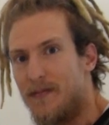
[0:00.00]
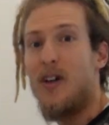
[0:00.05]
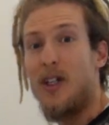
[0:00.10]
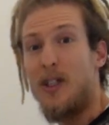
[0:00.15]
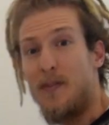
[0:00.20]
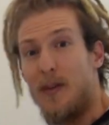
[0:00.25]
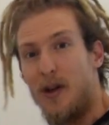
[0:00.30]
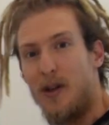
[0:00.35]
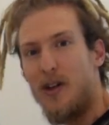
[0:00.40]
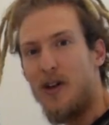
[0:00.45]

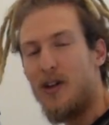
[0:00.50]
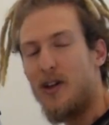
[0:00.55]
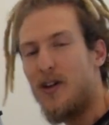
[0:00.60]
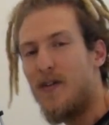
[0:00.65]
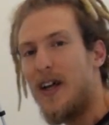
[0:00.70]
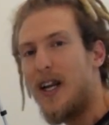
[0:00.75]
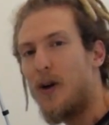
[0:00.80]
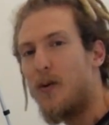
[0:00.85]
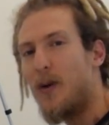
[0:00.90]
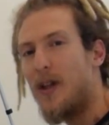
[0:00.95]
Spero di non
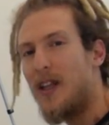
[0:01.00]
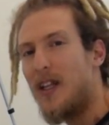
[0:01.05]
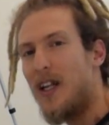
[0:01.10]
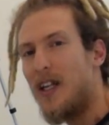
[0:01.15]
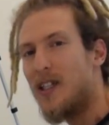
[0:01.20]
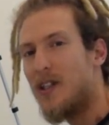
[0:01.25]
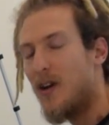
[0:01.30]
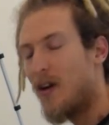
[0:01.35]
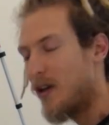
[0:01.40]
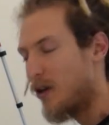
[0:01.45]
trovare quindi
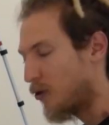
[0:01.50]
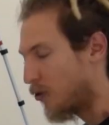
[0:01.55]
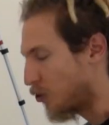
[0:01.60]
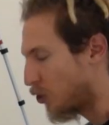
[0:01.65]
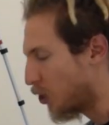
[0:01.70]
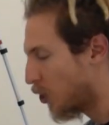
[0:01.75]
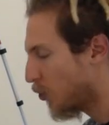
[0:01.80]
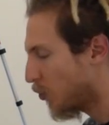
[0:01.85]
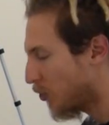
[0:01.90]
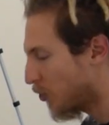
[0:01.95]
il solito
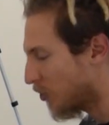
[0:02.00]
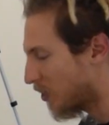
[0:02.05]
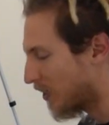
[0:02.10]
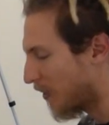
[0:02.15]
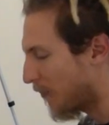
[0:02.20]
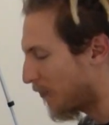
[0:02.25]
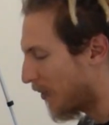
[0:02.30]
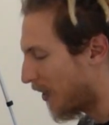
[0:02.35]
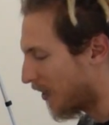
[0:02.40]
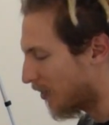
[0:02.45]
circuito
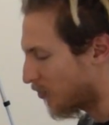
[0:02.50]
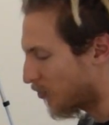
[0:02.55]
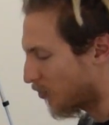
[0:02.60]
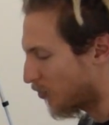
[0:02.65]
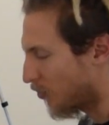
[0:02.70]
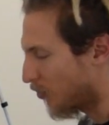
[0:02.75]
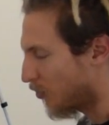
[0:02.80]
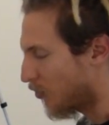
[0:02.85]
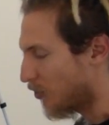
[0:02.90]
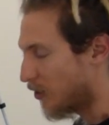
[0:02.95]
stampato
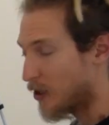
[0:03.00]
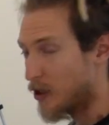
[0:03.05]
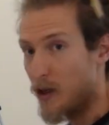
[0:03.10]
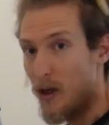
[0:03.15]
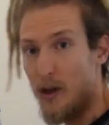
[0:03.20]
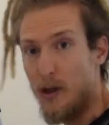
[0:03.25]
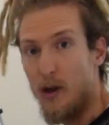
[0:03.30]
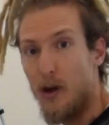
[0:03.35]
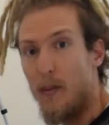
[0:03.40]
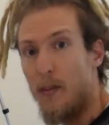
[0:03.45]
con i
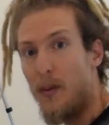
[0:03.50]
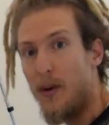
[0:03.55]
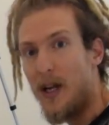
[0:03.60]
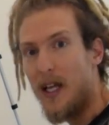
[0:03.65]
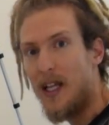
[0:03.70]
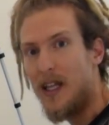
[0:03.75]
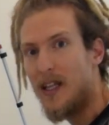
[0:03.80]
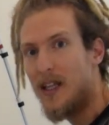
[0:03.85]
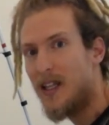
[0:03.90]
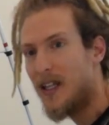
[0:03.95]
soliti
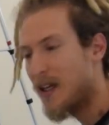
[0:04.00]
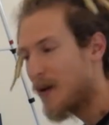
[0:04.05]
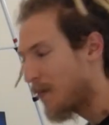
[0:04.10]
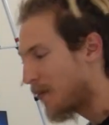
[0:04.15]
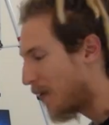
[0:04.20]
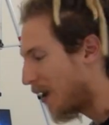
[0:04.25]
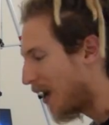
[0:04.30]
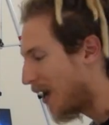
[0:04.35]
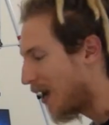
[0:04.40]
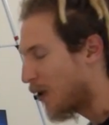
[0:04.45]
componenti,
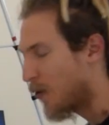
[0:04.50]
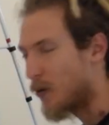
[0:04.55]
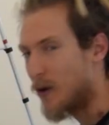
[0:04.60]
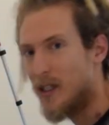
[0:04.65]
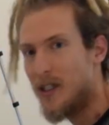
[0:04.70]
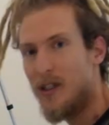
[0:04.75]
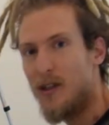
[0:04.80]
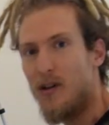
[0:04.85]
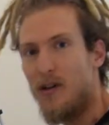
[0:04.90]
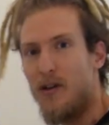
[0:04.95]
ma
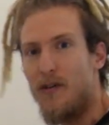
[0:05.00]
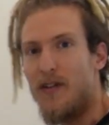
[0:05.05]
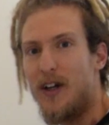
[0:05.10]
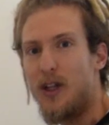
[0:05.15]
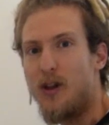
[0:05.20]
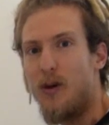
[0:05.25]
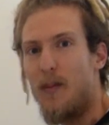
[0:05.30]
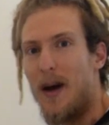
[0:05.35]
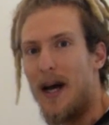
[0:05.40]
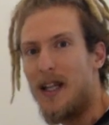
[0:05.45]
questo
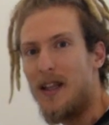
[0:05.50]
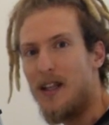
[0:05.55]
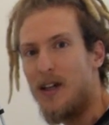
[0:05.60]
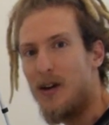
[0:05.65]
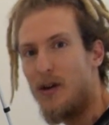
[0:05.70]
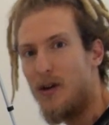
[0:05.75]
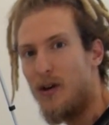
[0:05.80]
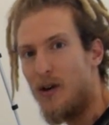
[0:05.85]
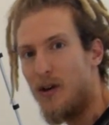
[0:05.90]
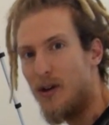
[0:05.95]

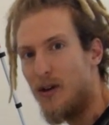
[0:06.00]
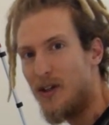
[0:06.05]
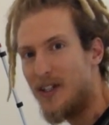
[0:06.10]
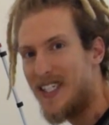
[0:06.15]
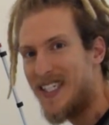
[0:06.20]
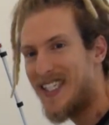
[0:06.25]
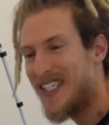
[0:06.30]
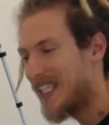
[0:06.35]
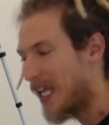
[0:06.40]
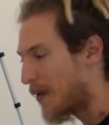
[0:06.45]
fantomatico
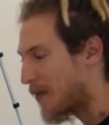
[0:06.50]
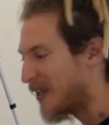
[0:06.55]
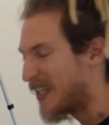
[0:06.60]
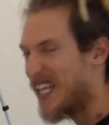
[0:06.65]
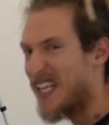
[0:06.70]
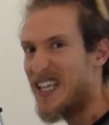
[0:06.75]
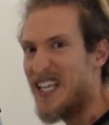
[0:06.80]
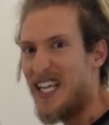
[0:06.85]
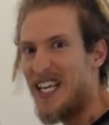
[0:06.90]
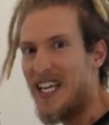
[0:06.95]
sistema di
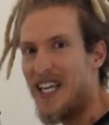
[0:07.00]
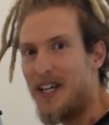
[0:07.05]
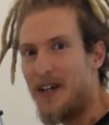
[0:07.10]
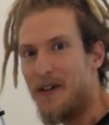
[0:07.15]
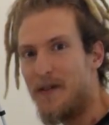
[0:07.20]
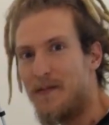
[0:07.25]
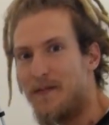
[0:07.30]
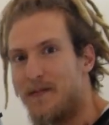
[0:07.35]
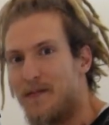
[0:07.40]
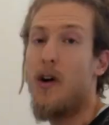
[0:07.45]
antenne.
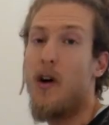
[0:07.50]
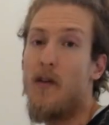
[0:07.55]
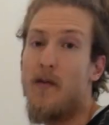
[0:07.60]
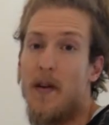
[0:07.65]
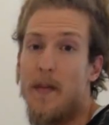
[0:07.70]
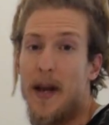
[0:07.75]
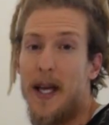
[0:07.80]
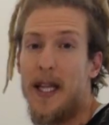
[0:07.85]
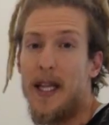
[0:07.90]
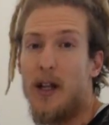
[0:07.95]

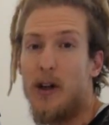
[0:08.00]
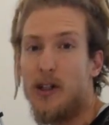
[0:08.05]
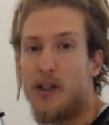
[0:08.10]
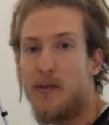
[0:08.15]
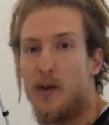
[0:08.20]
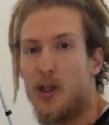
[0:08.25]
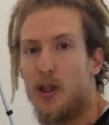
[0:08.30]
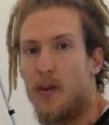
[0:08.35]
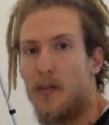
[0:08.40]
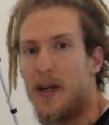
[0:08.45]
Ovviamente lo
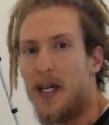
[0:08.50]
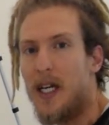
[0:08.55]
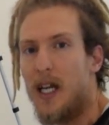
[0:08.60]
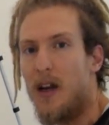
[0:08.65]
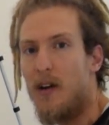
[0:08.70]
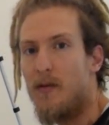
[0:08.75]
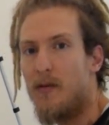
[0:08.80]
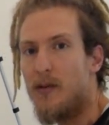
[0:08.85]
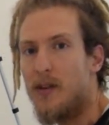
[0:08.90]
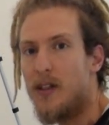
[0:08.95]
smonto perché
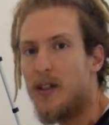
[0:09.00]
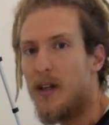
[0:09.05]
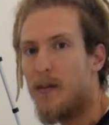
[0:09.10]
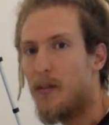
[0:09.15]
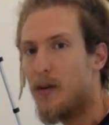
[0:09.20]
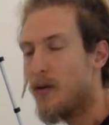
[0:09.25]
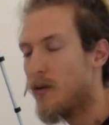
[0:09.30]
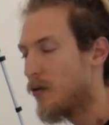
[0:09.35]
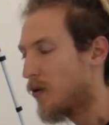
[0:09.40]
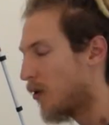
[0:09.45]
non funziona
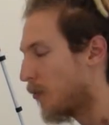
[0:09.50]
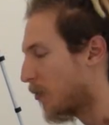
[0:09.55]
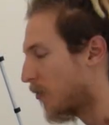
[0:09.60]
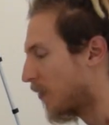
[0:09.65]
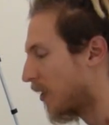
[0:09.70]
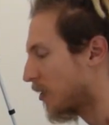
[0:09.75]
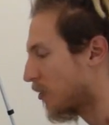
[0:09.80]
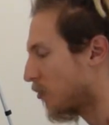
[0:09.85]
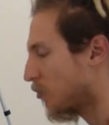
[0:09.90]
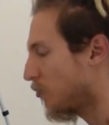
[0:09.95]
più, ho
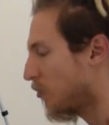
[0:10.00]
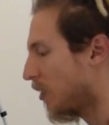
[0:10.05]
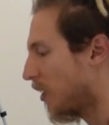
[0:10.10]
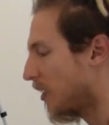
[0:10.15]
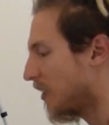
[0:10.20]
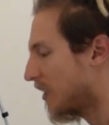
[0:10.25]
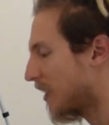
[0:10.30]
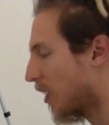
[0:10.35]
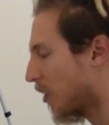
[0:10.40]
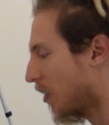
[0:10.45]
provato ad
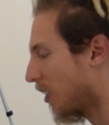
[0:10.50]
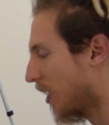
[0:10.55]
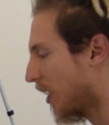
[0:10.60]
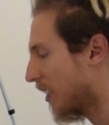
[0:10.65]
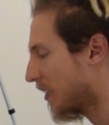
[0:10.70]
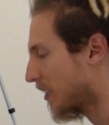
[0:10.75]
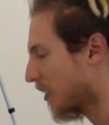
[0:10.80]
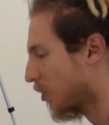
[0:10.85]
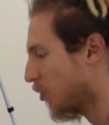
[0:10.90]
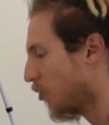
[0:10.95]
utilizzarlo in
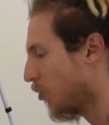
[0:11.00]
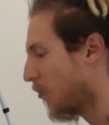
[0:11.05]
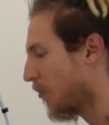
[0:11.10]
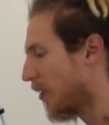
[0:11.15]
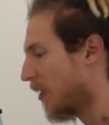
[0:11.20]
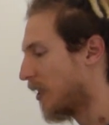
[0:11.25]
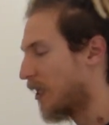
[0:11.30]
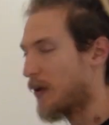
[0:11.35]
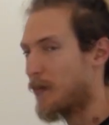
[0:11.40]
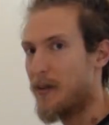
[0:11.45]
casa
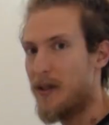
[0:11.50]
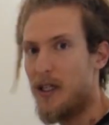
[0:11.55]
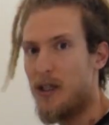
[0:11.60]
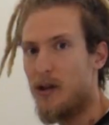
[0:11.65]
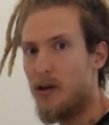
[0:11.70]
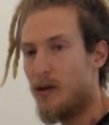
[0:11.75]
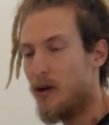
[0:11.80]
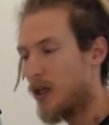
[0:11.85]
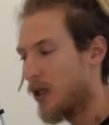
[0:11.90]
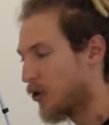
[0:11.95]
come
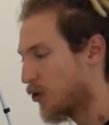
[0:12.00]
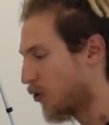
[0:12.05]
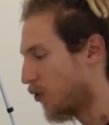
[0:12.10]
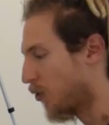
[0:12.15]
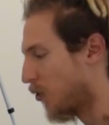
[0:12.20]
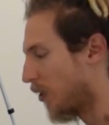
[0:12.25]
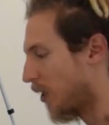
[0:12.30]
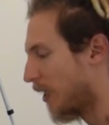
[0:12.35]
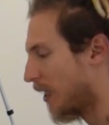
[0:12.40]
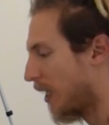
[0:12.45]
ripetitore, ci ho
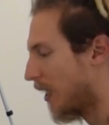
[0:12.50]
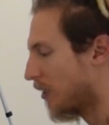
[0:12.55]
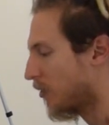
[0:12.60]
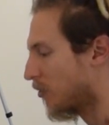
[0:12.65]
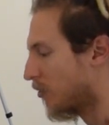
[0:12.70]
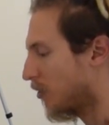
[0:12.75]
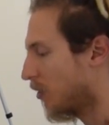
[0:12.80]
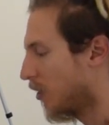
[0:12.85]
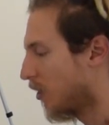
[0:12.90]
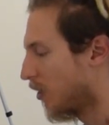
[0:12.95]

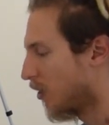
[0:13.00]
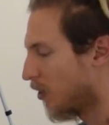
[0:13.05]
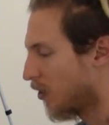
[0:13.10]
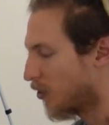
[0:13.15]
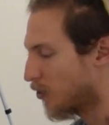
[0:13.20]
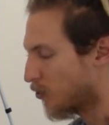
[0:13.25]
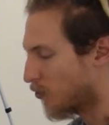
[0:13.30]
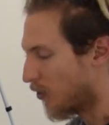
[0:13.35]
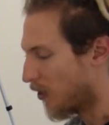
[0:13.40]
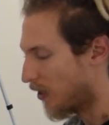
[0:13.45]
collegato
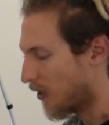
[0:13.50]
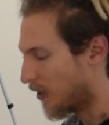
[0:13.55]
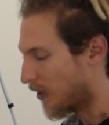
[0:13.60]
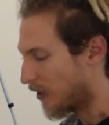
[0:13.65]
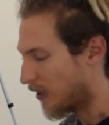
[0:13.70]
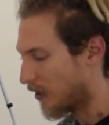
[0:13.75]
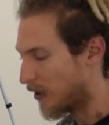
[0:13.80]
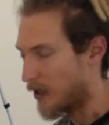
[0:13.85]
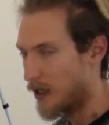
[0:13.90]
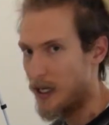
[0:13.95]
sul
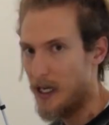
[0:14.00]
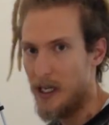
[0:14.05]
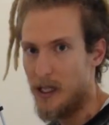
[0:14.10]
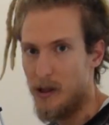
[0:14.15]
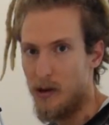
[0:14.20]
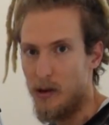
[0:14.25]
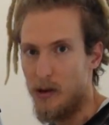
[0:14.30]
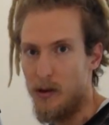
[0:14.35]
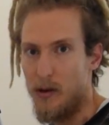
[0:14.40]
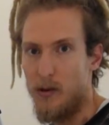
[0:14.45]
eh,
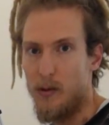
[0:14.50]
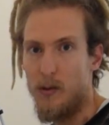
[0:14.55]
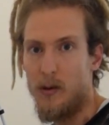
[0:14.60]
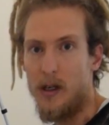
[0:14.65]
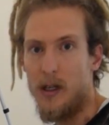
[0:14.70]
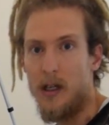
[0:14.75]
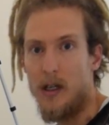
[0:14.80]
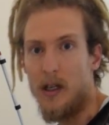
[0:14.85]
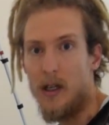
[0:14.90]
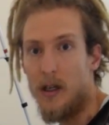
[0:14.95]
retro un,
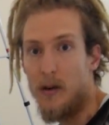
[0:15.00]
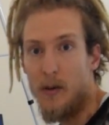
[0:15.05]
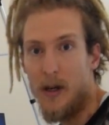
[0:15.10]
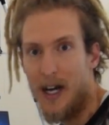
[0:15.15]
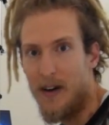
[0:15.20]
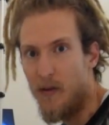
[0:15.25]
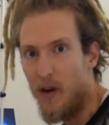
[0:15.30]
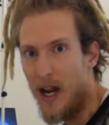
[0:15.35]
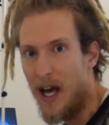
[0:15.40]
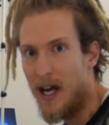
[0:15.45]
eh, un
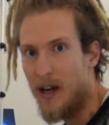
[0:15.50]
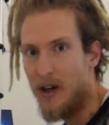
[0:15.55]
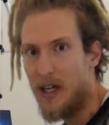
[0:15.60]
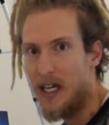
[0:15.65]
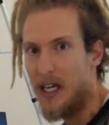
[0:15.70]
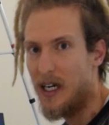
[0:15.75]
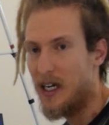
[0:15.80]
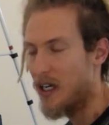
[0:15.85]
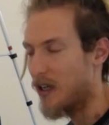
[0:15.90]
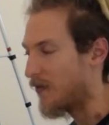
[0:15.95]
cavo LAN
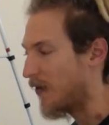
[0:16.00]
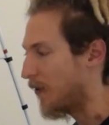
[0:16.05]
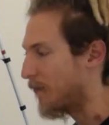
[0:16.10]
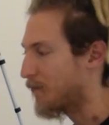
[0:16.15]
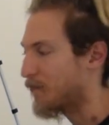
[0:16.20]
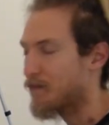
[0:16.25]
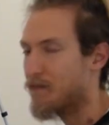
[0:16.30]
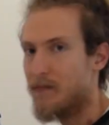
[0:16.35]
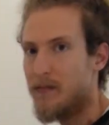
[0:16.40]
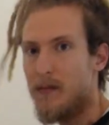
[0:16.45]
che arriva
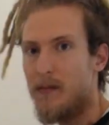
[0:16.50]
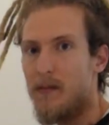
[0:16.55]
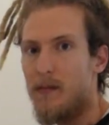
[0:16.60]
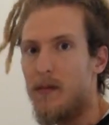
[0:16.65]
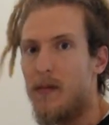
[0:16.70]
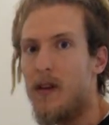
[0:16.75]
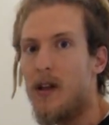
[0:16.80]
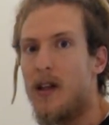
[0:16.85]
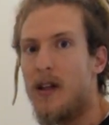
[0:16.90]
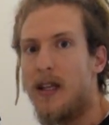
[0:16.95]

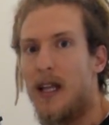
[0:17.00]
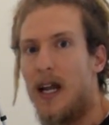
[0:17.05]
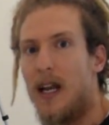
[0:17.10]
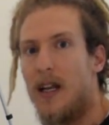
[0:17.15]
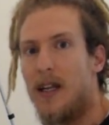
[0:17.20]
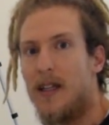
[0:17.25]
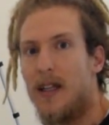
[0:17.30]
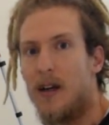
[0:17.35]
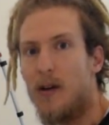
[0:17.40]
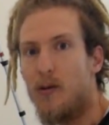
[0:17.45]

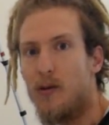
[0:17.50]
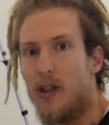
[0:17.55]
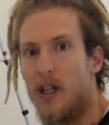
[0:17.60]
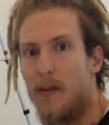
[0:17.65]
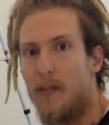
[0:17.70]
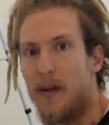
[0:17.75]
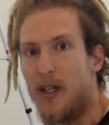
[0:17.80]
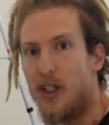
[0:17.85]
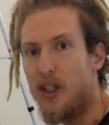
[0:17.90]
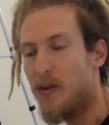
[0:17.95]
dal, dal
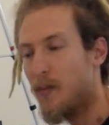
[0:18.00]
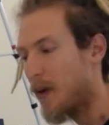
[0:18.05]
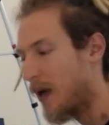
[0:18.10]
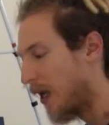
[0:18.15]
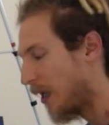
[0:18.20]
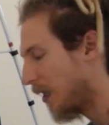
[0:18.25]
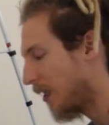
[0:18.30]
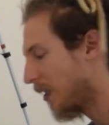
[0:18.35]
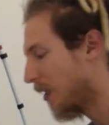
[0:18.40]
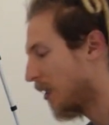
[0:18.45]
router
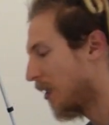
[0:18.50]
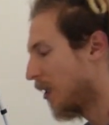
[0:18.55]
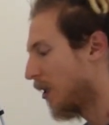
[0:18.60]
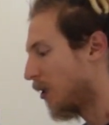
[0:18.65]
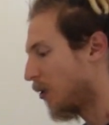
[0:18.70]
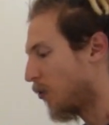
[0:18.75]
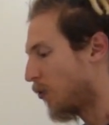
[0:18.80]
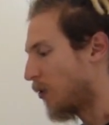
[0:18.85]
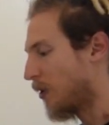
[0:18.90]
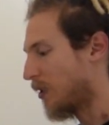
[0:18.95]
principale,
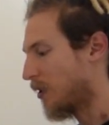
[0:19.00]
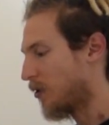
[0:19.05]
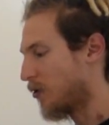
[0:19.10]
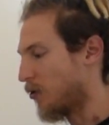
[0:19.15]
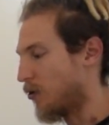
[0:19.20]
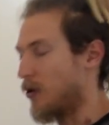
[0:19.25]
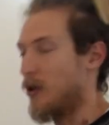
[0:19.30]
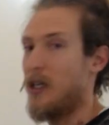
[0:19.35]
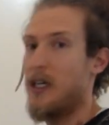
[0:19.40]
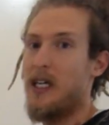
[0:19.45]

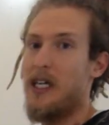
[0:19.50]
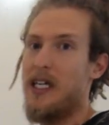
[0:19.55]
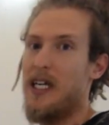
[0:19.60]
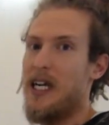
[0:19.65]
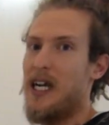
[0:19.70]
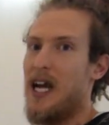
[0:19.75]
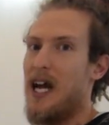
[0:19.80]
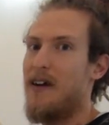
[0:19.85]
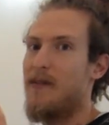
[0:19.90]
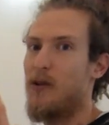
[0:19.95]
questo
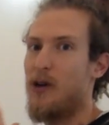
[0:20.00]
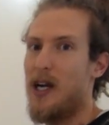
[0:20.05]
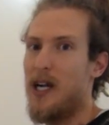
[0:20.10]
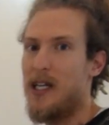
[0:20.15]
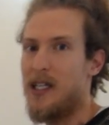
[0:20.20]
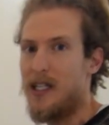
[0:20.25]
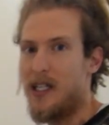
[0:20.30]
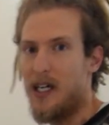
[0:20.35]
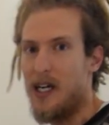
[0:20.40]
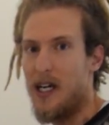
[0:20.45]
ricreava
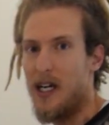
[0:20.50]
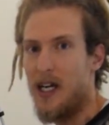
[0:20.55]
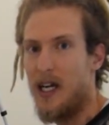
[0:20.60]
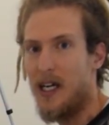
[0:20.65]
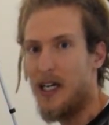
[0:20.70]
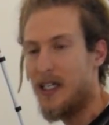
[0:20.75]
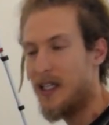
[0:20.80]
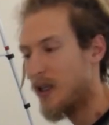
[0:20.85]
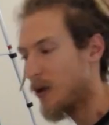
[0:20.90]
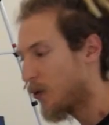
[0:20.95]
un'altra
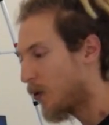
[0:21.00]
rete